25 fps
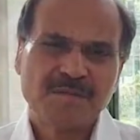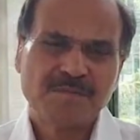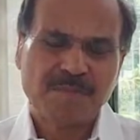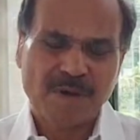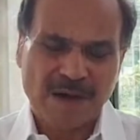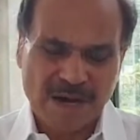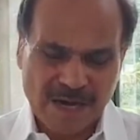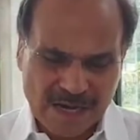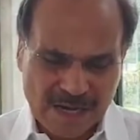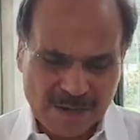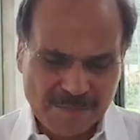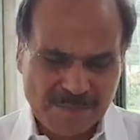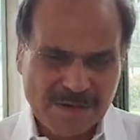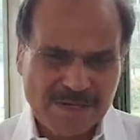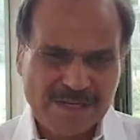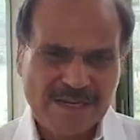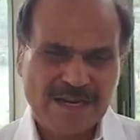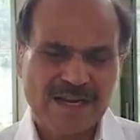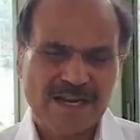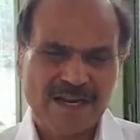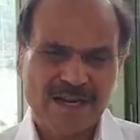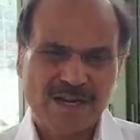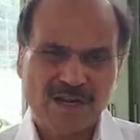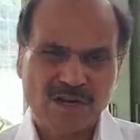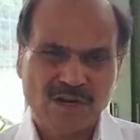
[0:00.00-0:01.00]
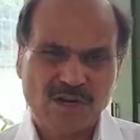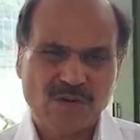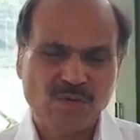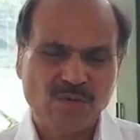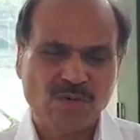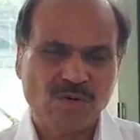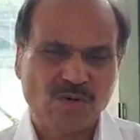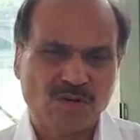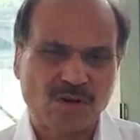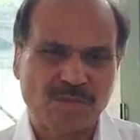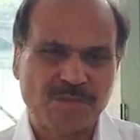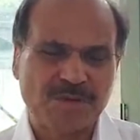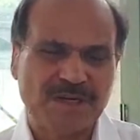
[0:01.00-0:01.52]
পার্লামেন্টে রুল
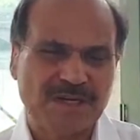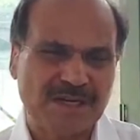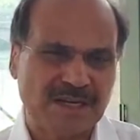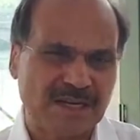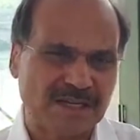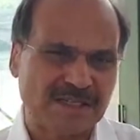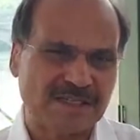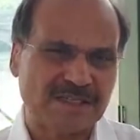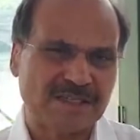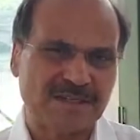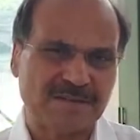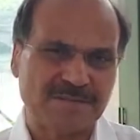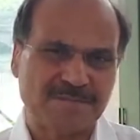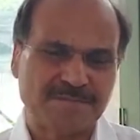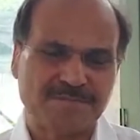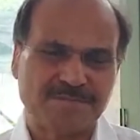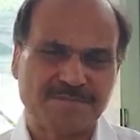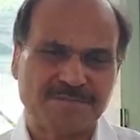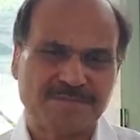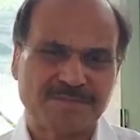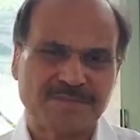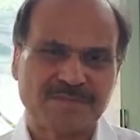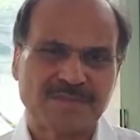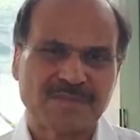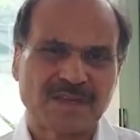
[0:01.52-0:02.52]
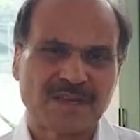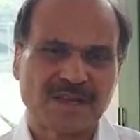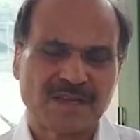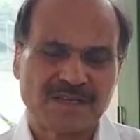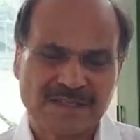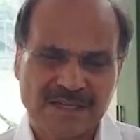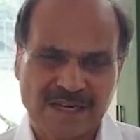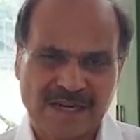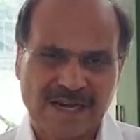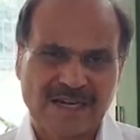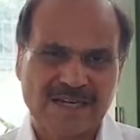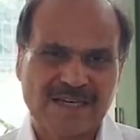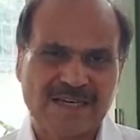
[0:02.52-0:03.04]
কমিটি আছে
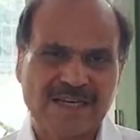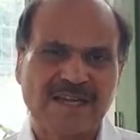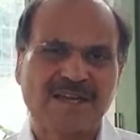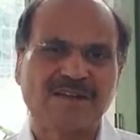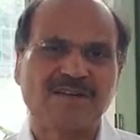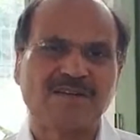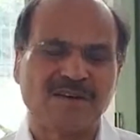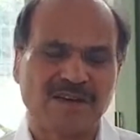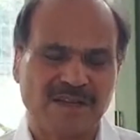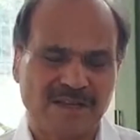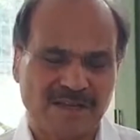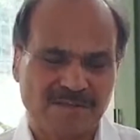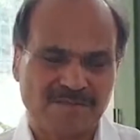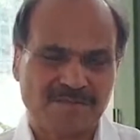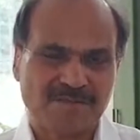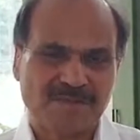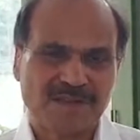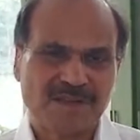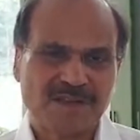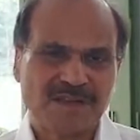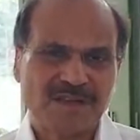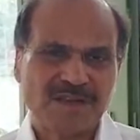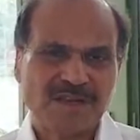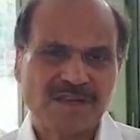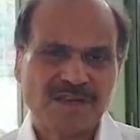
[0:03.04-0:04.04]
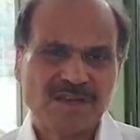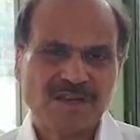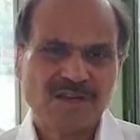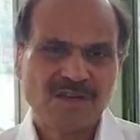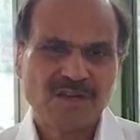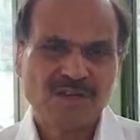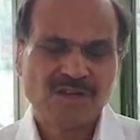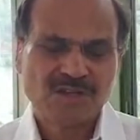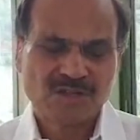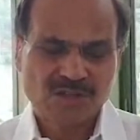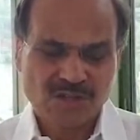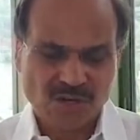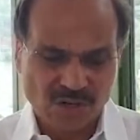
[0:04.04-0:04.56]
যারা ঠিক করে
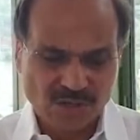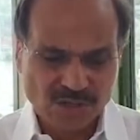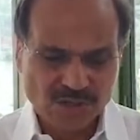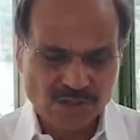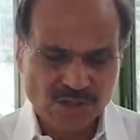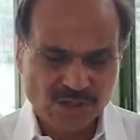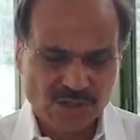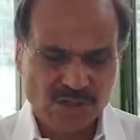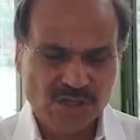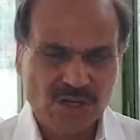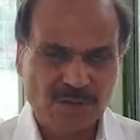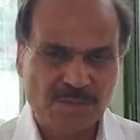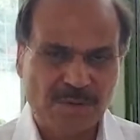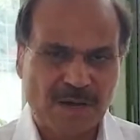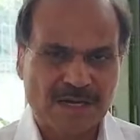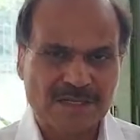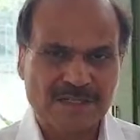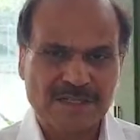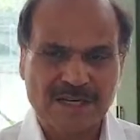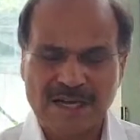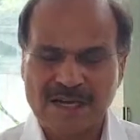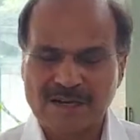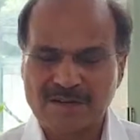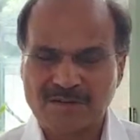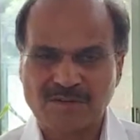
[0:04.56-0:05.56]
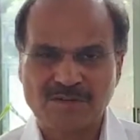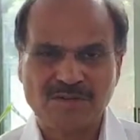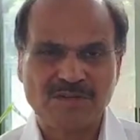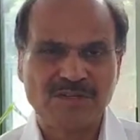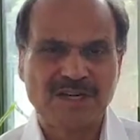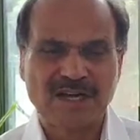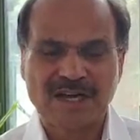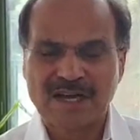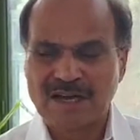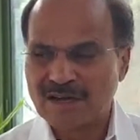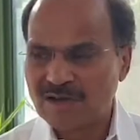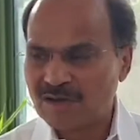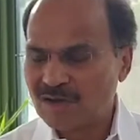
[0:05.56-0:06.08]
সংসদীয় ভাষা
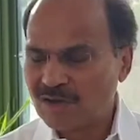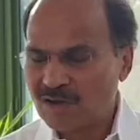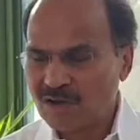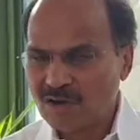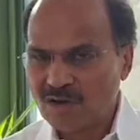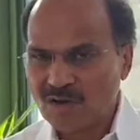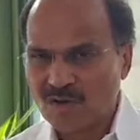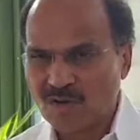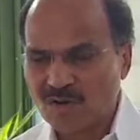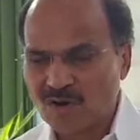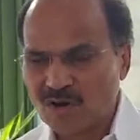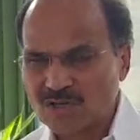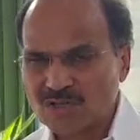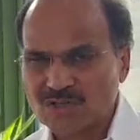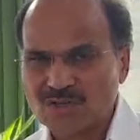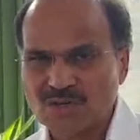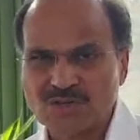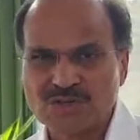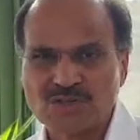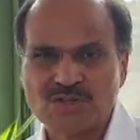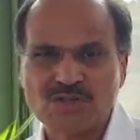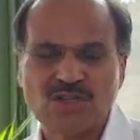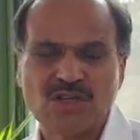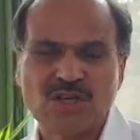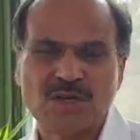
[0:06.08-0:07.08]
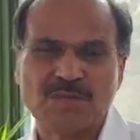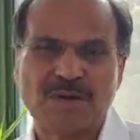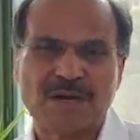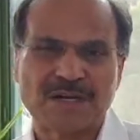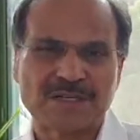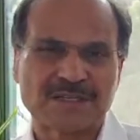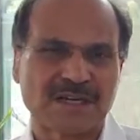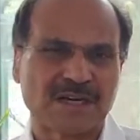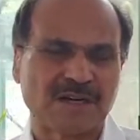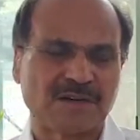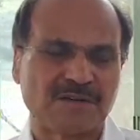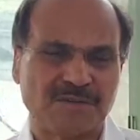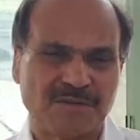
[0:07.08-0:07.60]
কোনটা অসংসদীয়
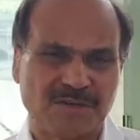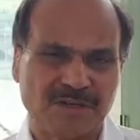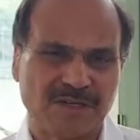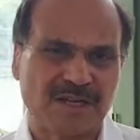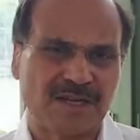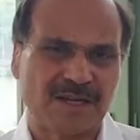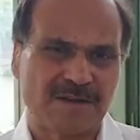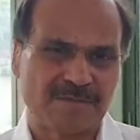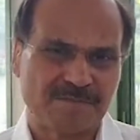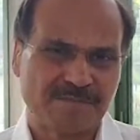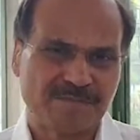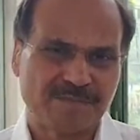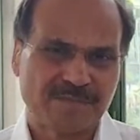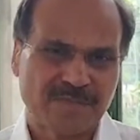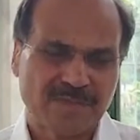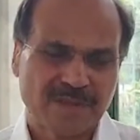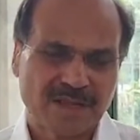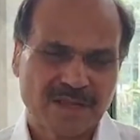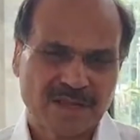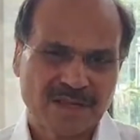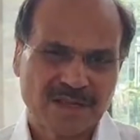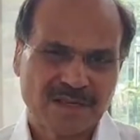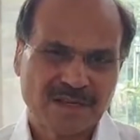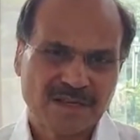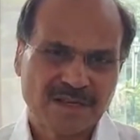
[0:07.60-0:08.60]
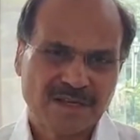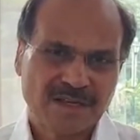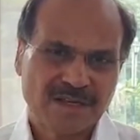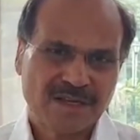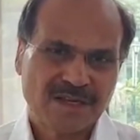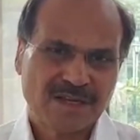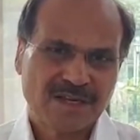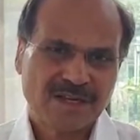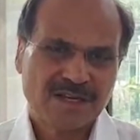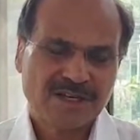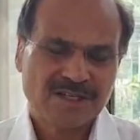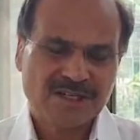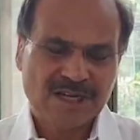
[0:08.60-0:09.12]
ভাষা কোনটা
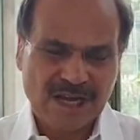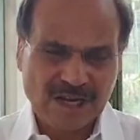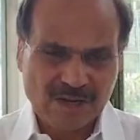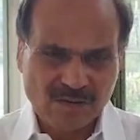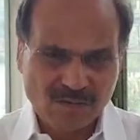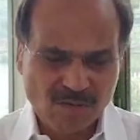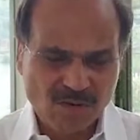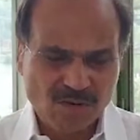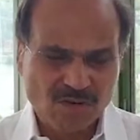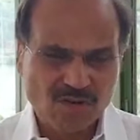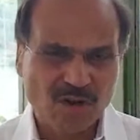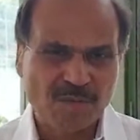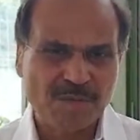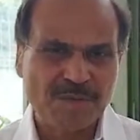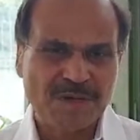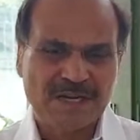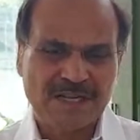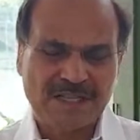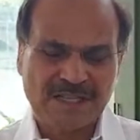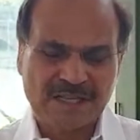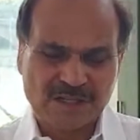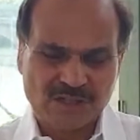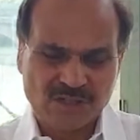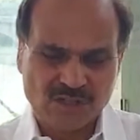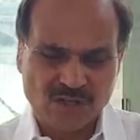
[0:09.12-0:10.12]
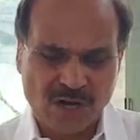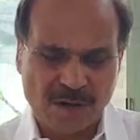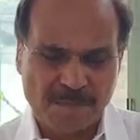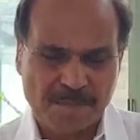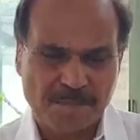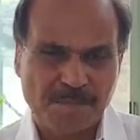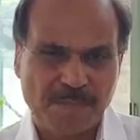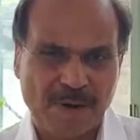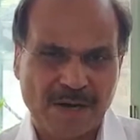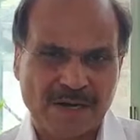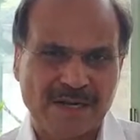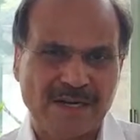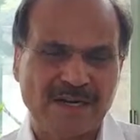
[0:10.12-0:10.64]
সেই রুল কমিটিতে সব
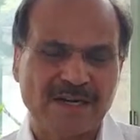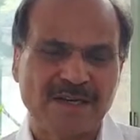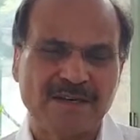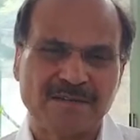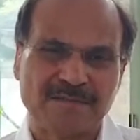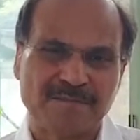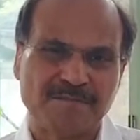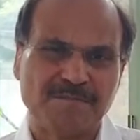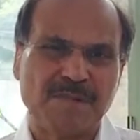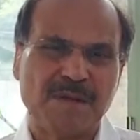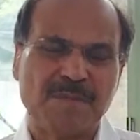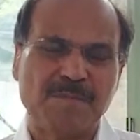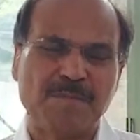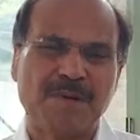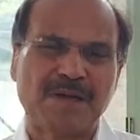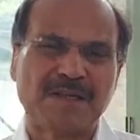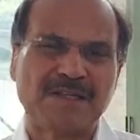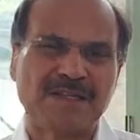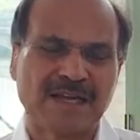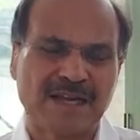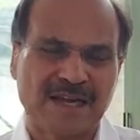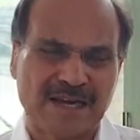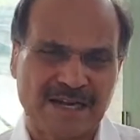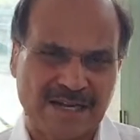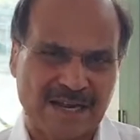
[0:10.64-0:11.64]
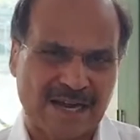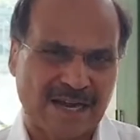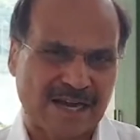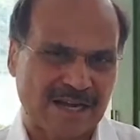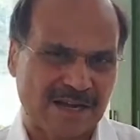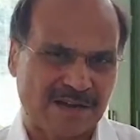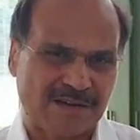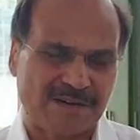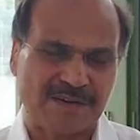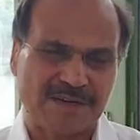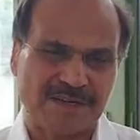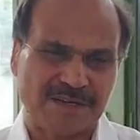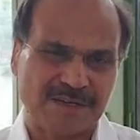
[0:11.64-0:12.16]
পার্টির মেম্বারদেরকে ডাকা
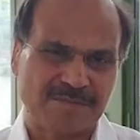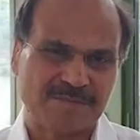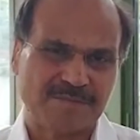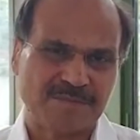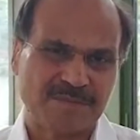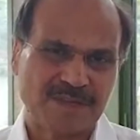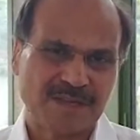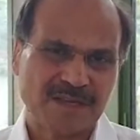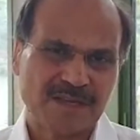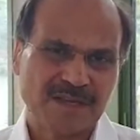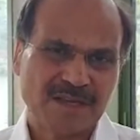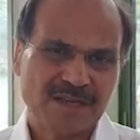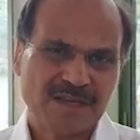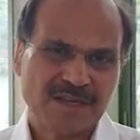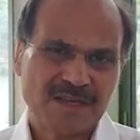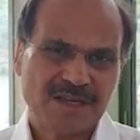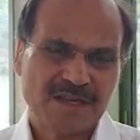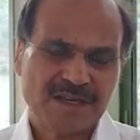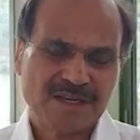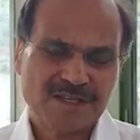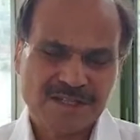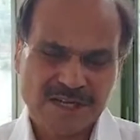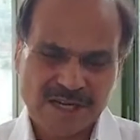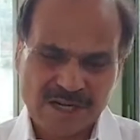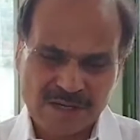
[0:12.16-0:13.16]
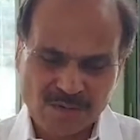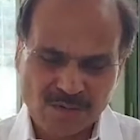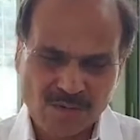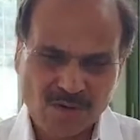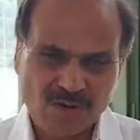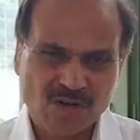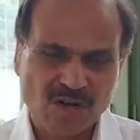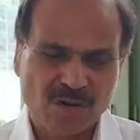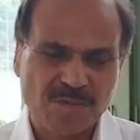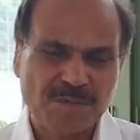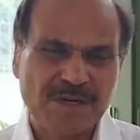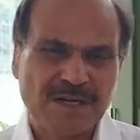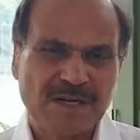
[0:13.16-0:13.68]
হয় সেই রুল
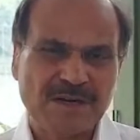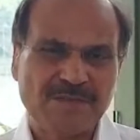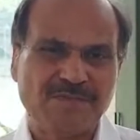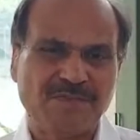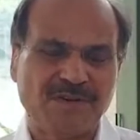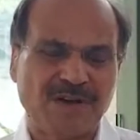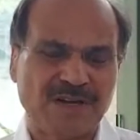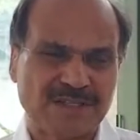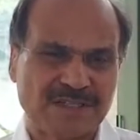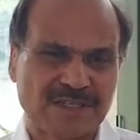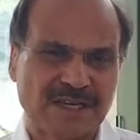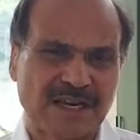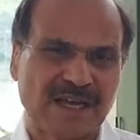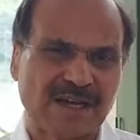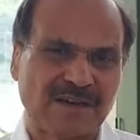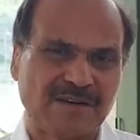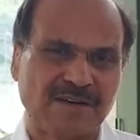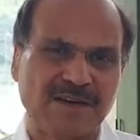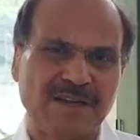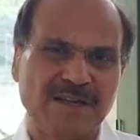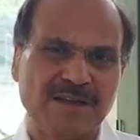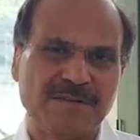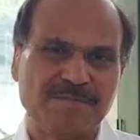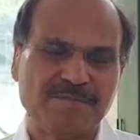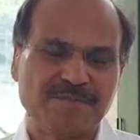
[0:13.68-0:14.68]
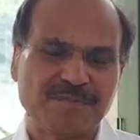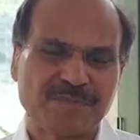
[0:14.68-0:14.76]
কমিটি ফয়সালা করে